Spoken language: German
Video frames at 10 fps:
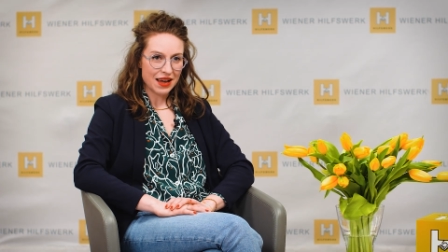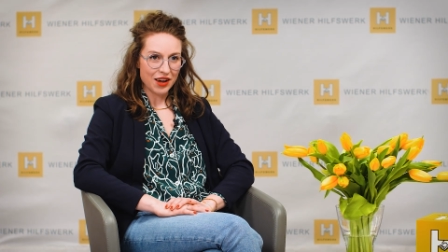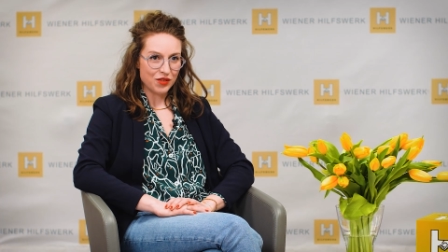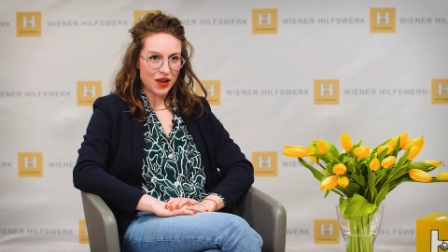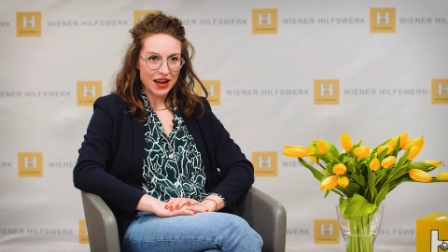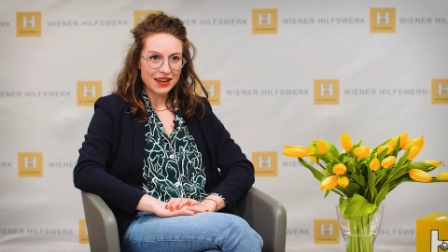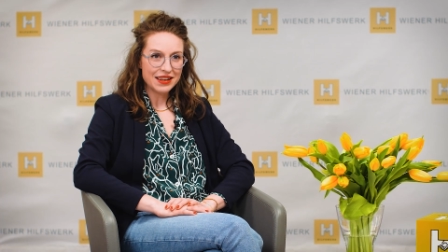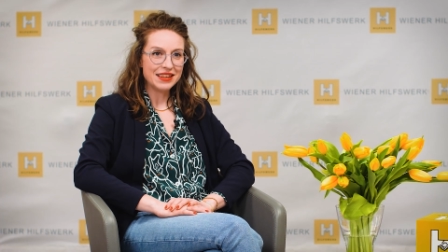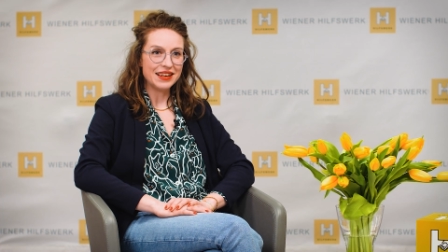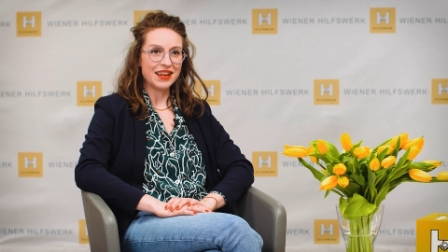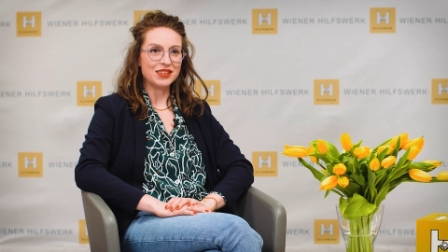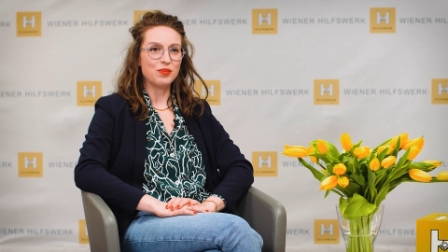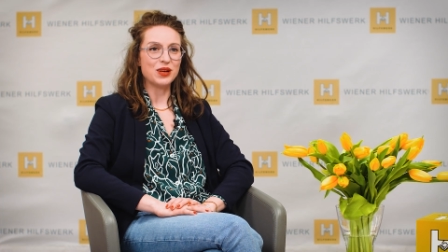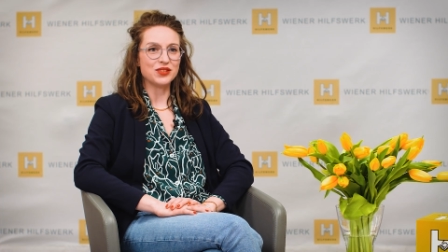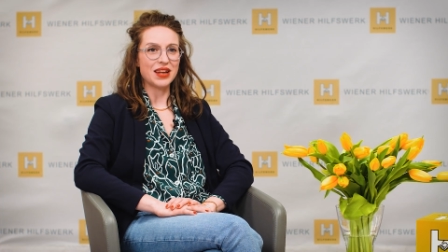Karin Fellner, ich leite die
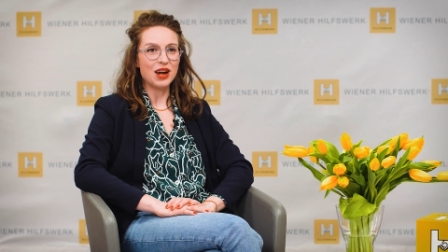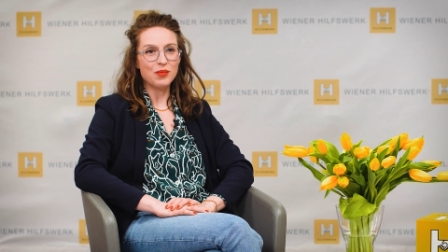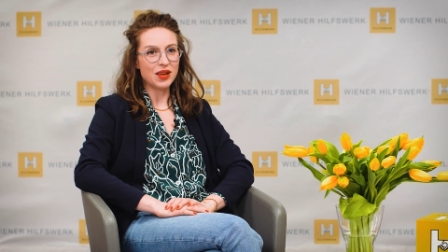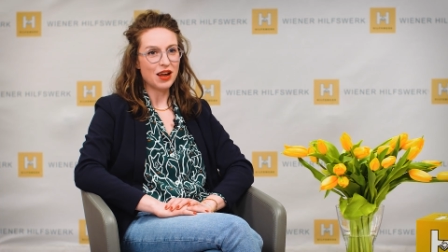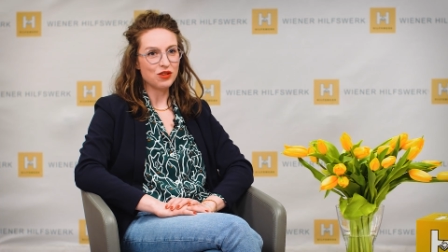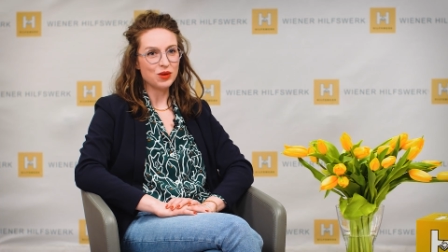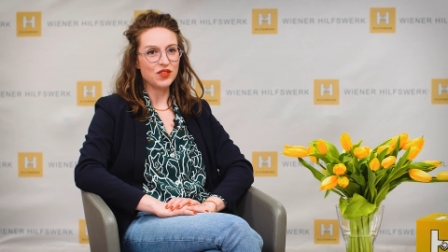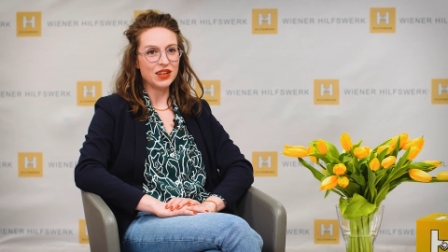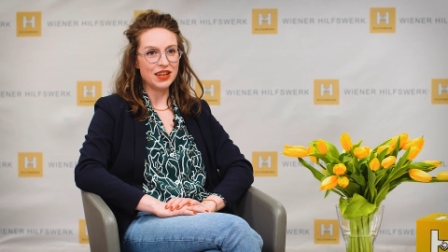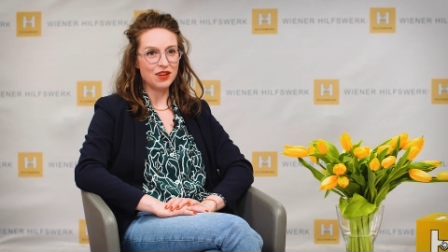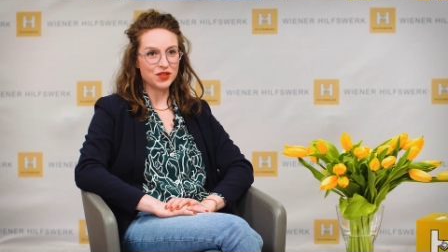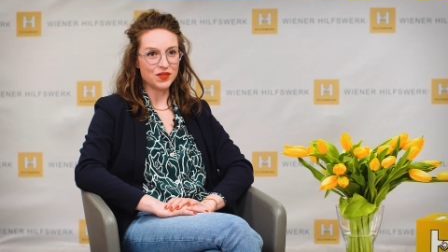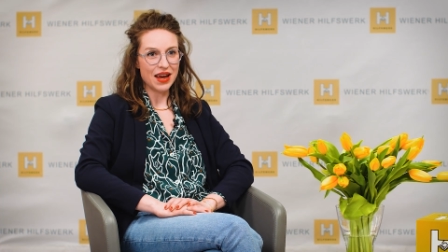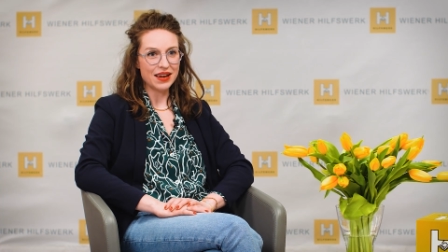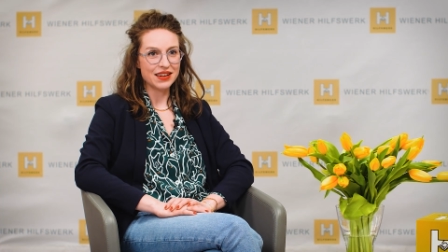Personalabteilung im Wiener
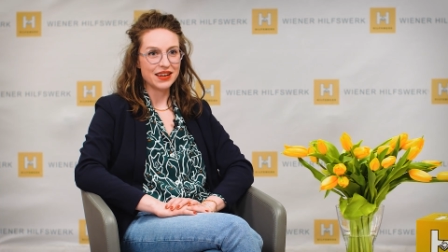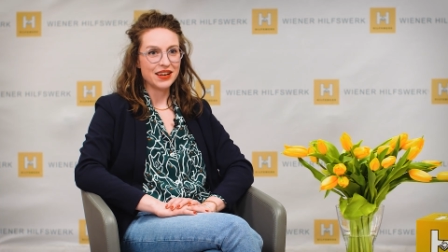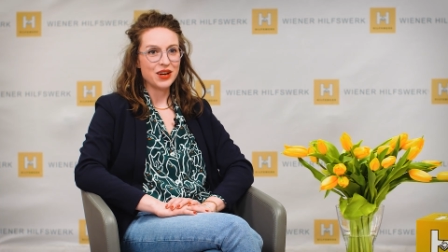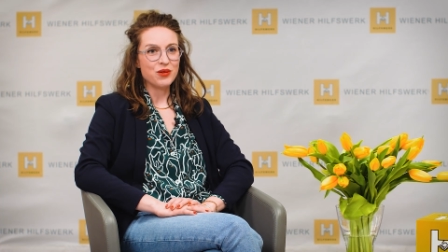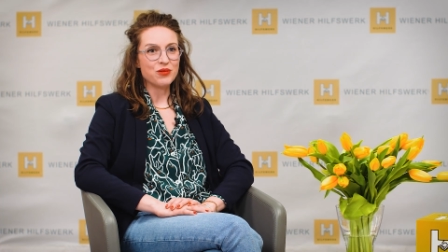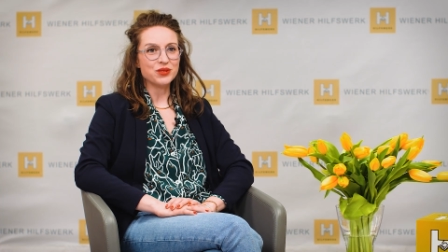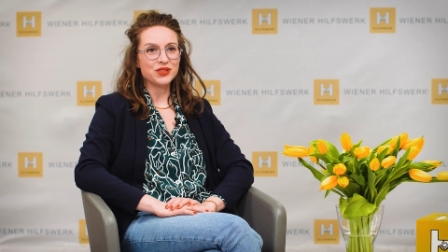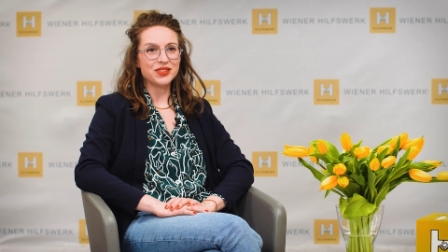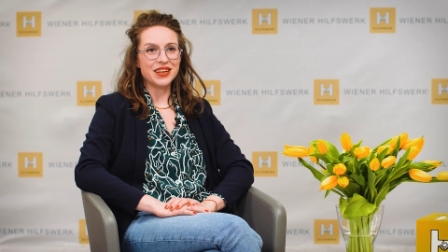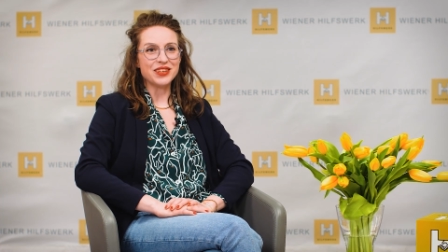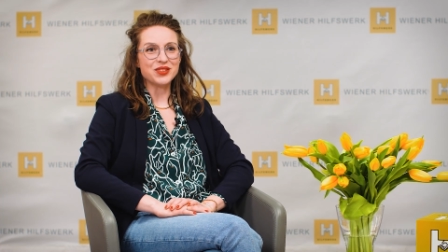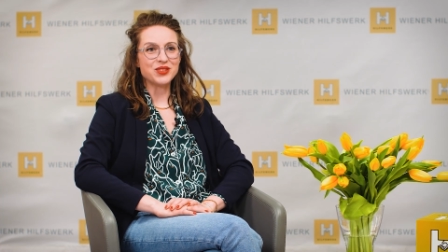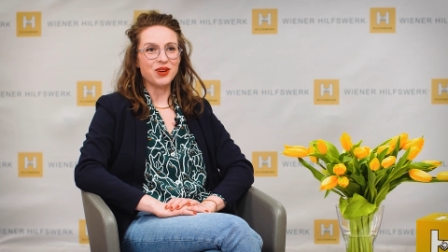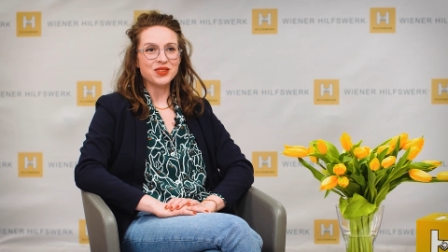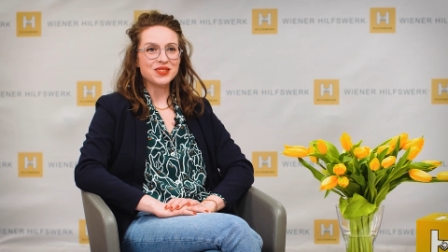Hilfswerk und äh,
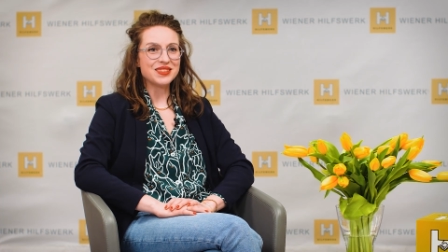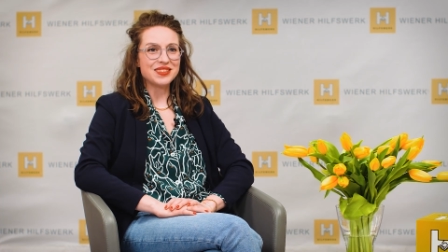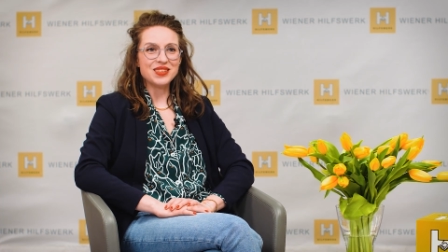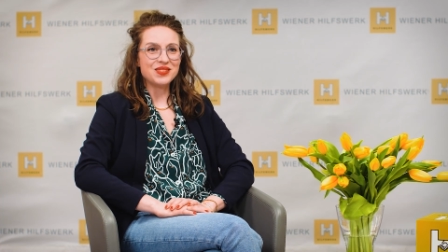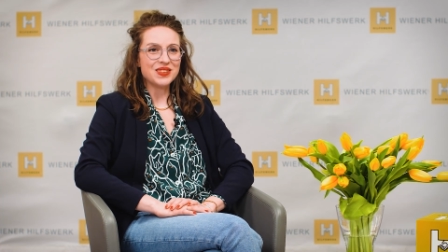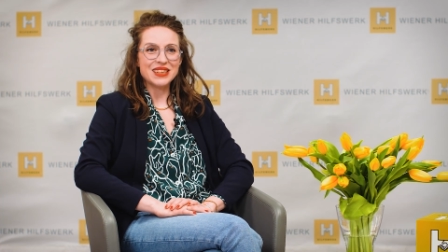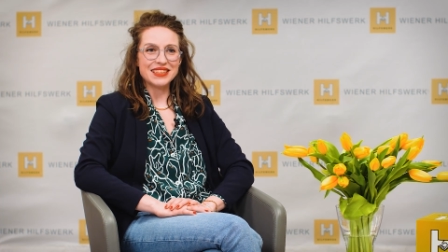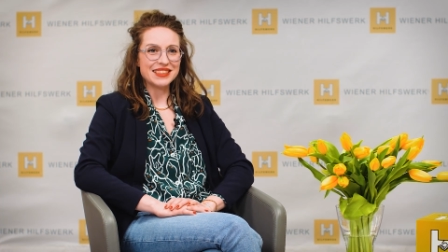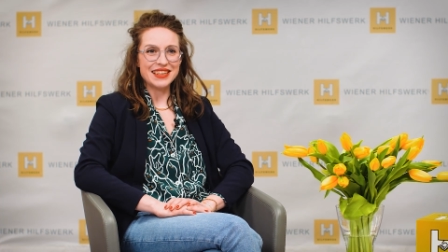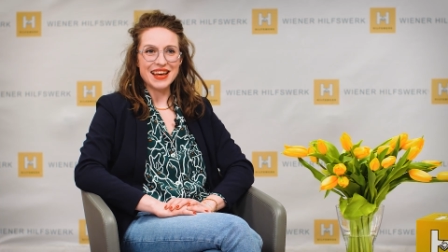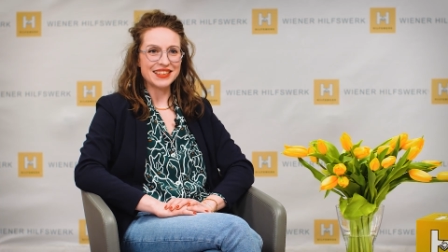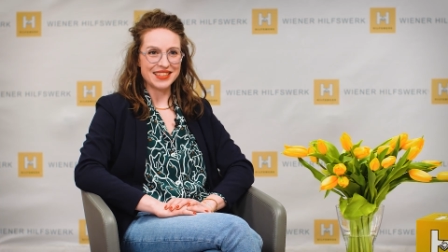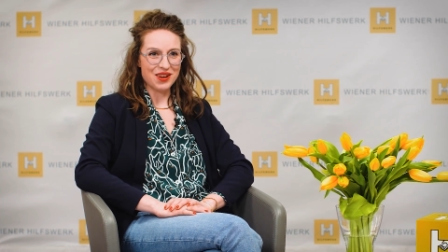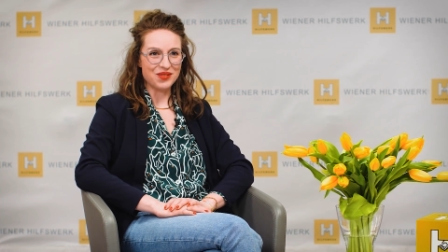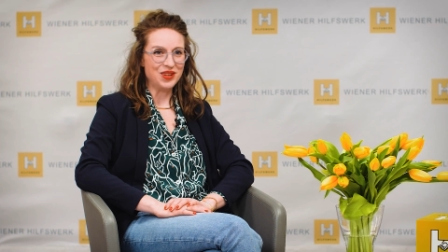sonst sind wir sehr,
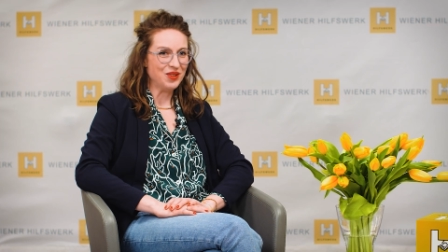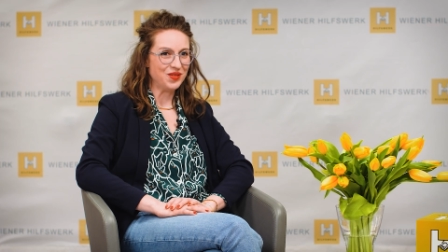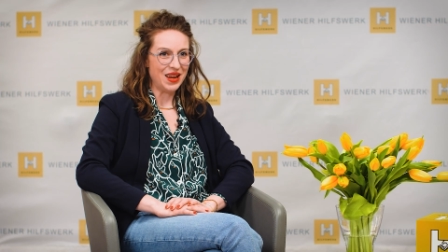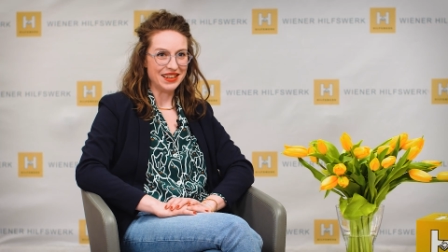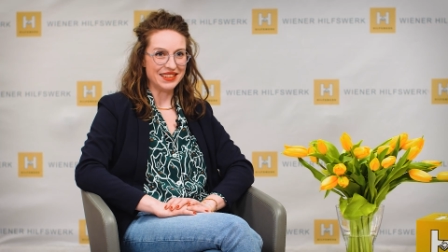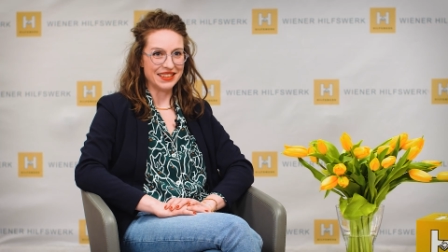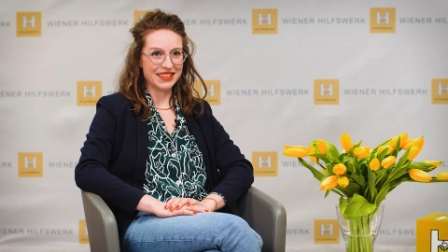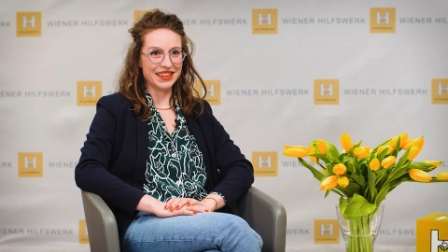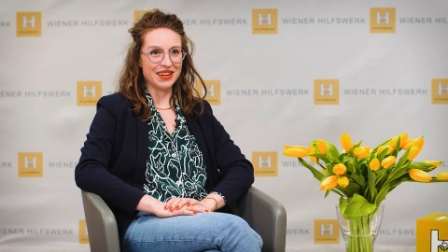sehr vielfältig.